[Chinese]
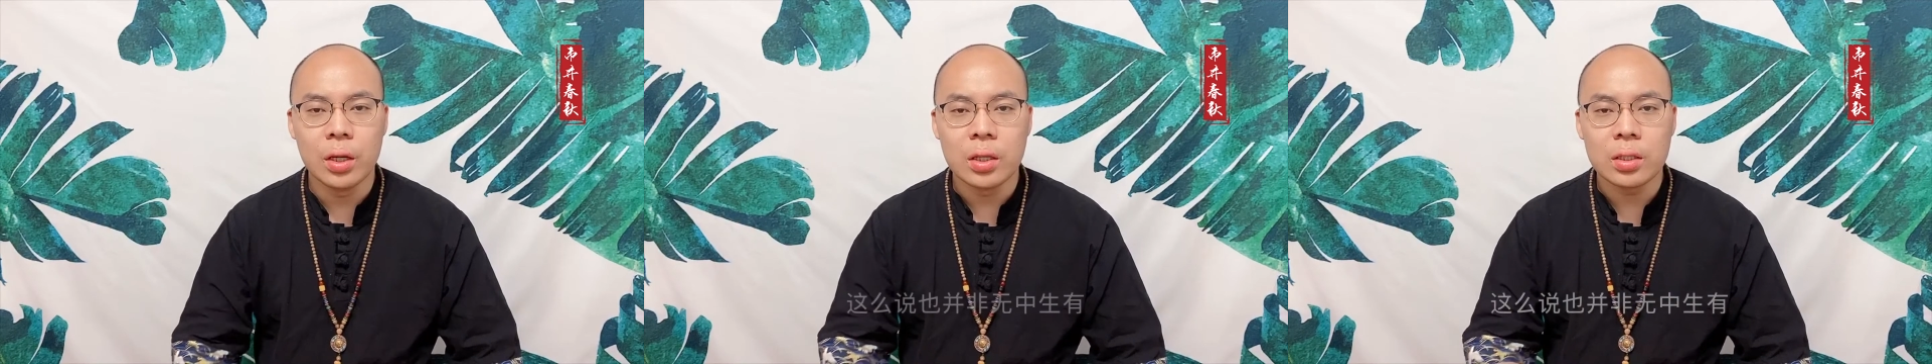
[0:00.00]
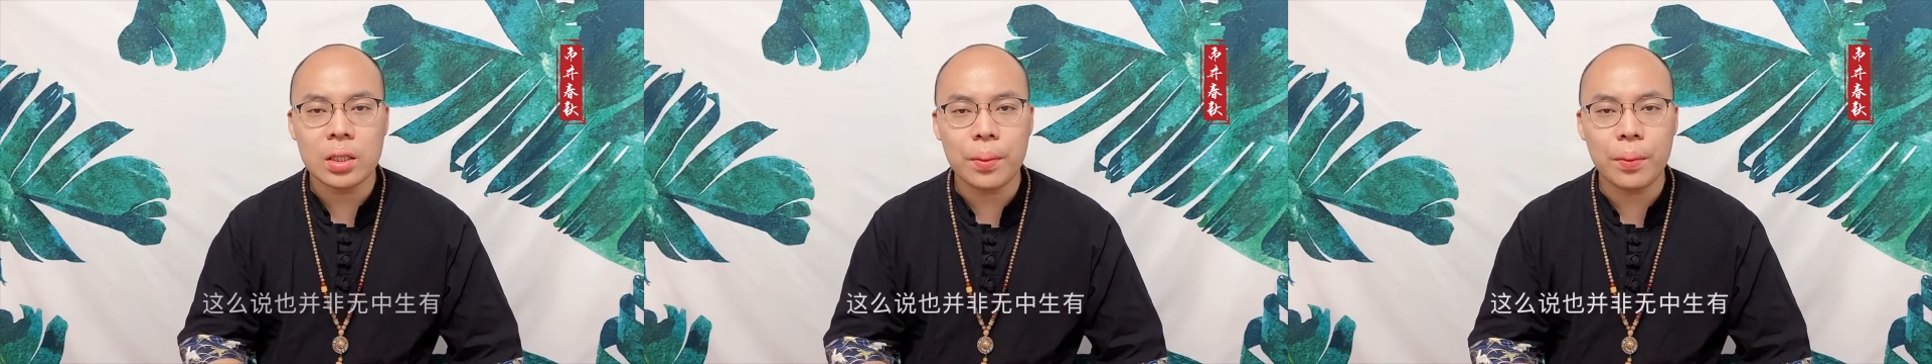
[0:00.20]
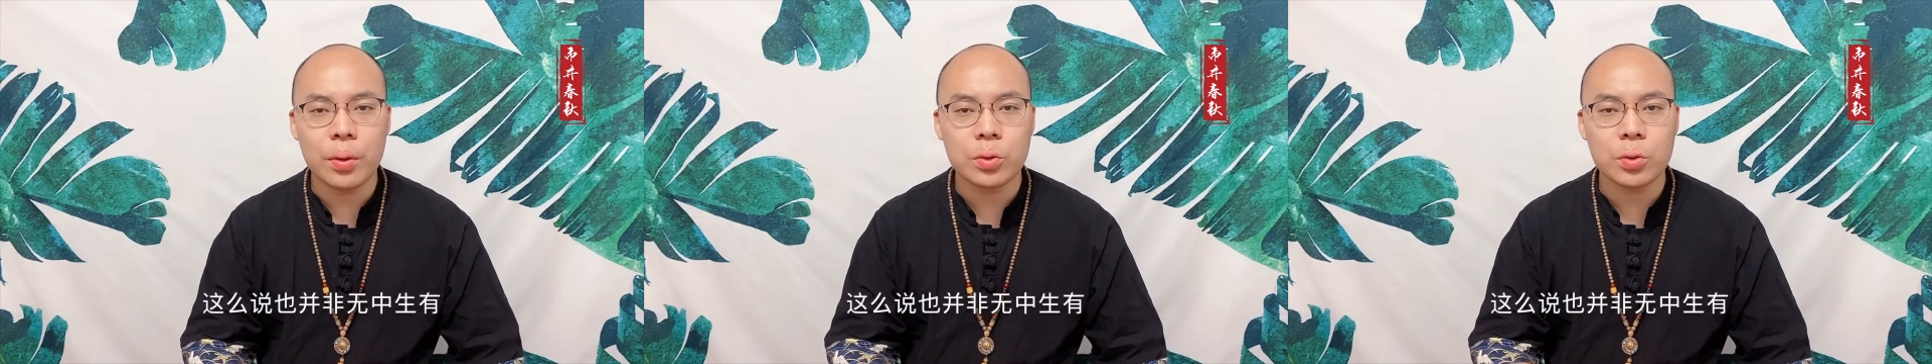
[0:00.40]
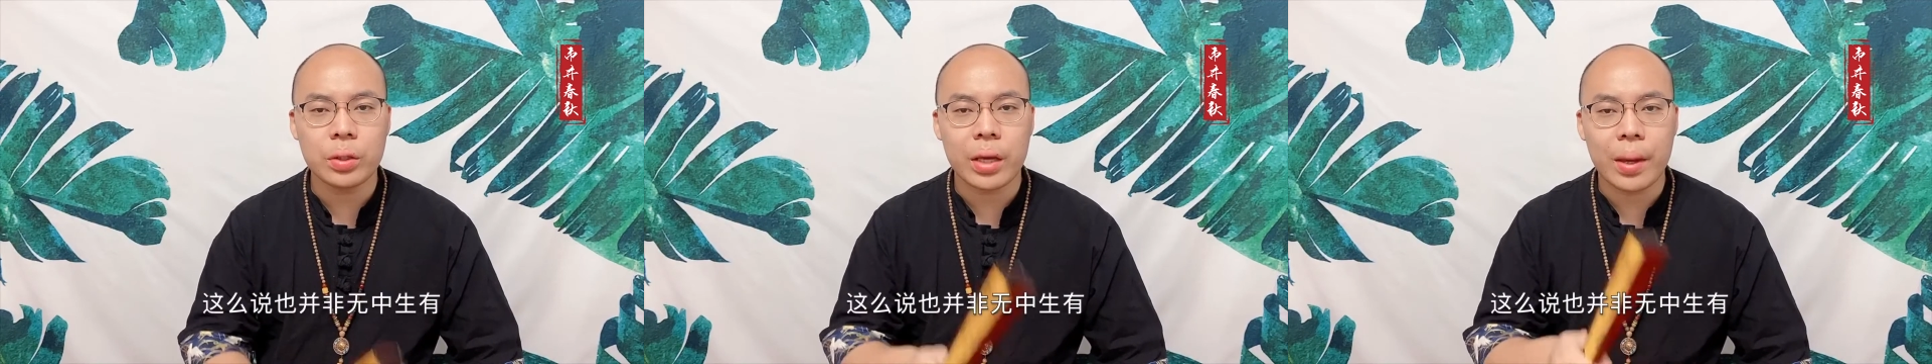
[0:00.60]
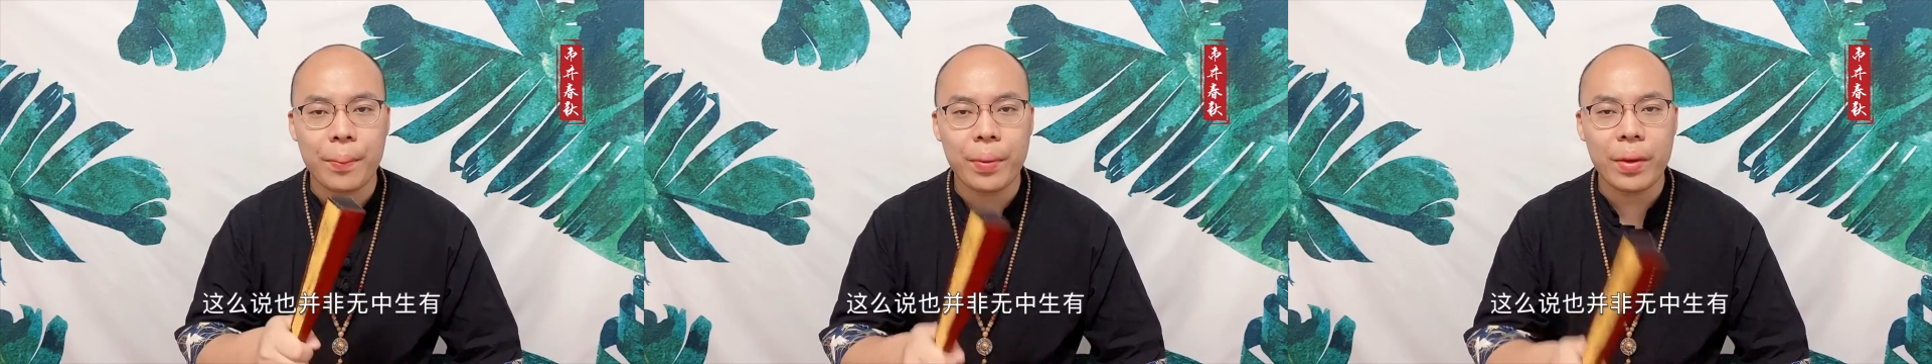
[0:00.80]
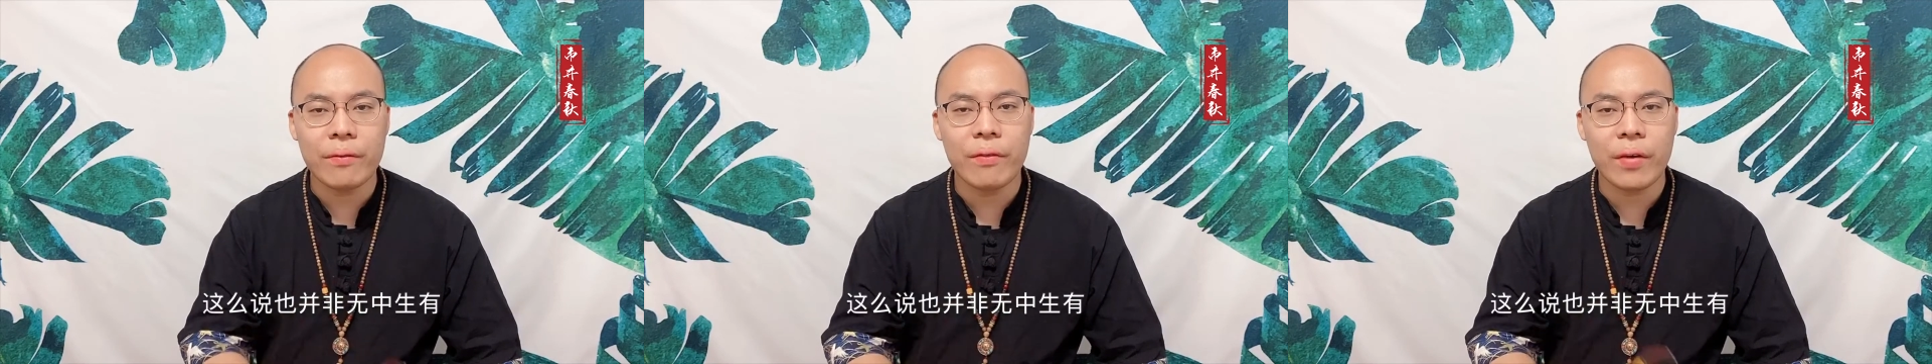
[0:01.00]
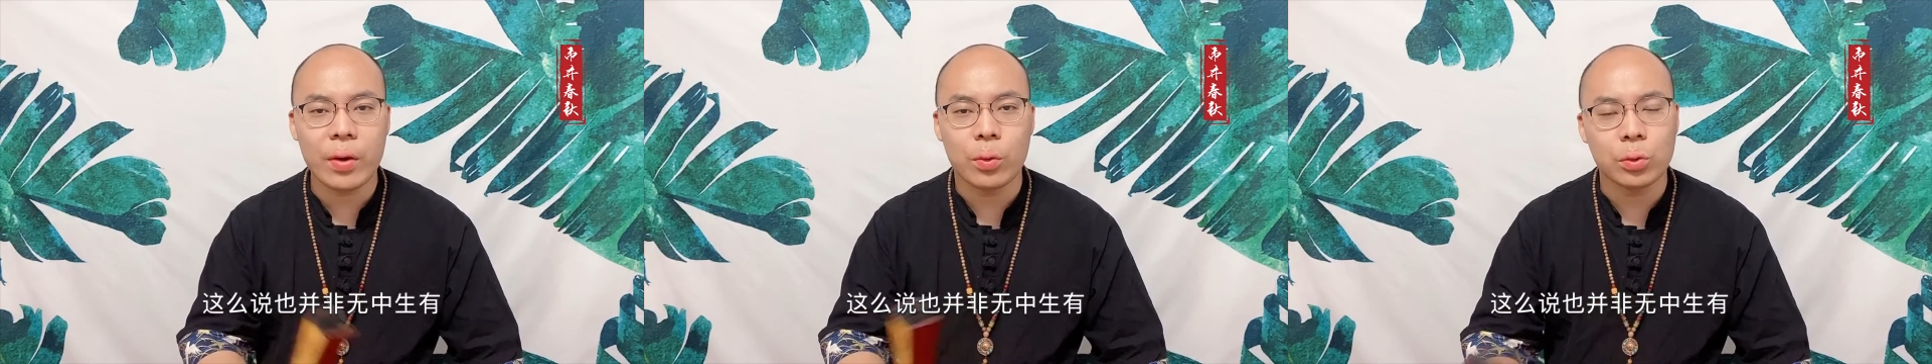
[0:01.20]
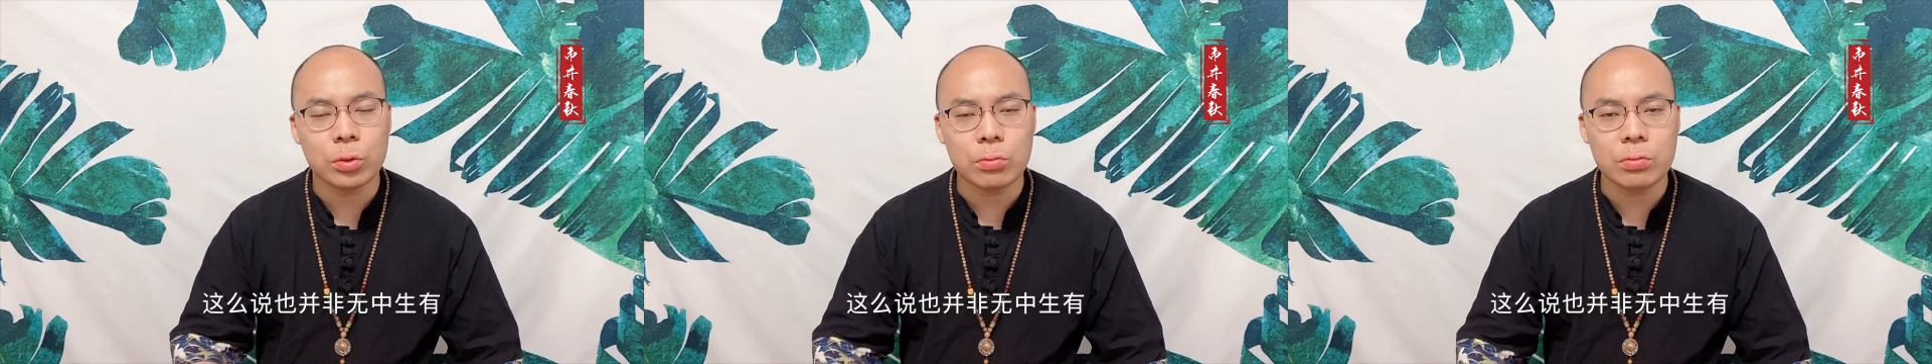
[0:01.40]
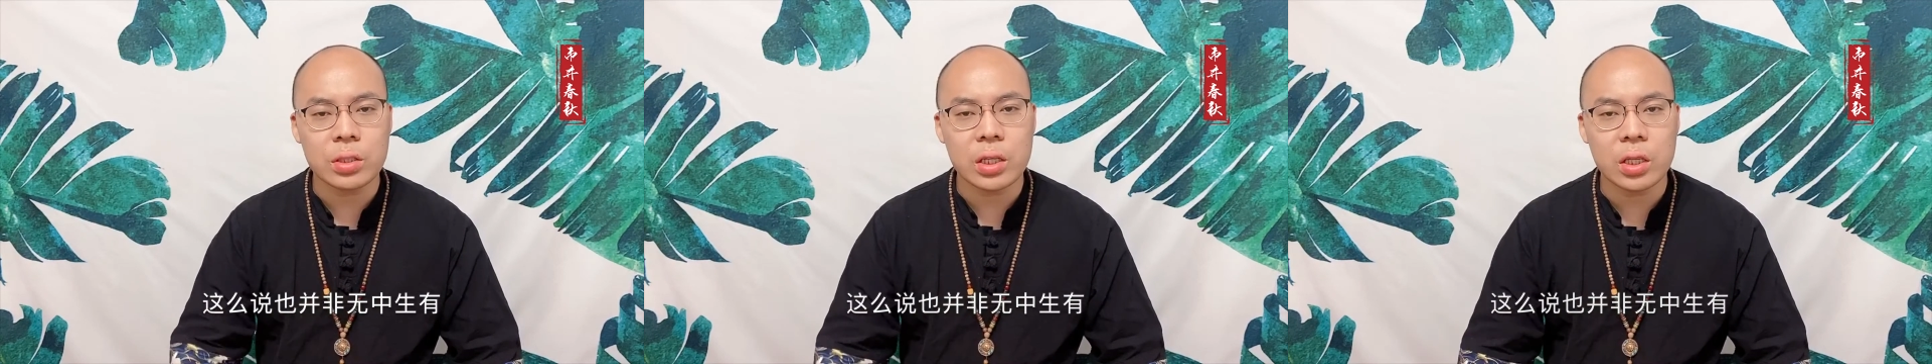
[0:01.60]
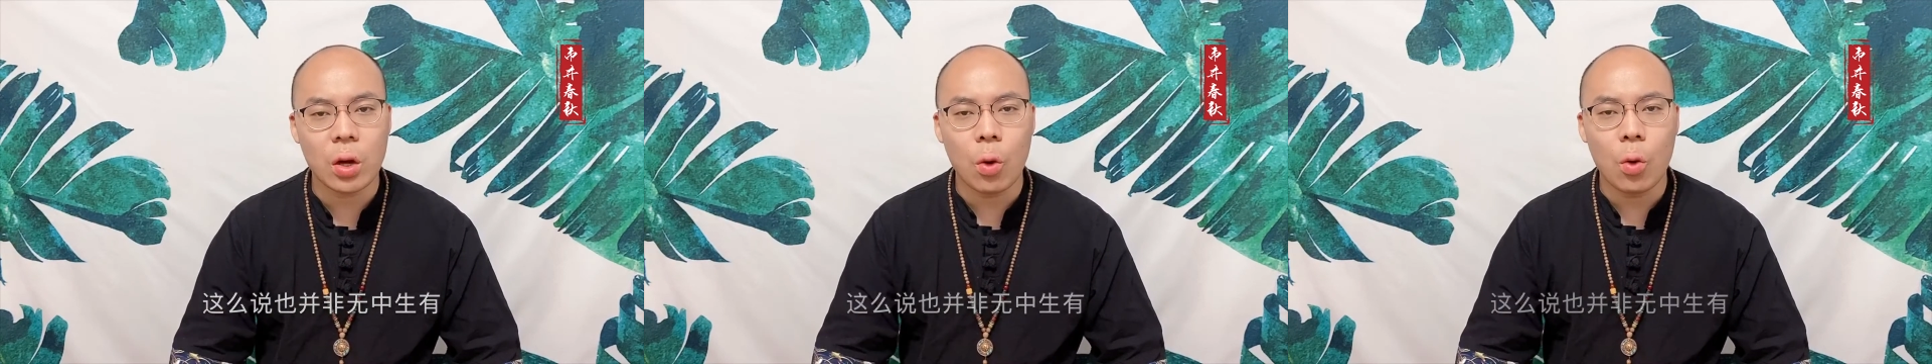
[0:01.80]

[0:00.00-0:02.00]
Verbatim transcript: 这么说也并非无中生有。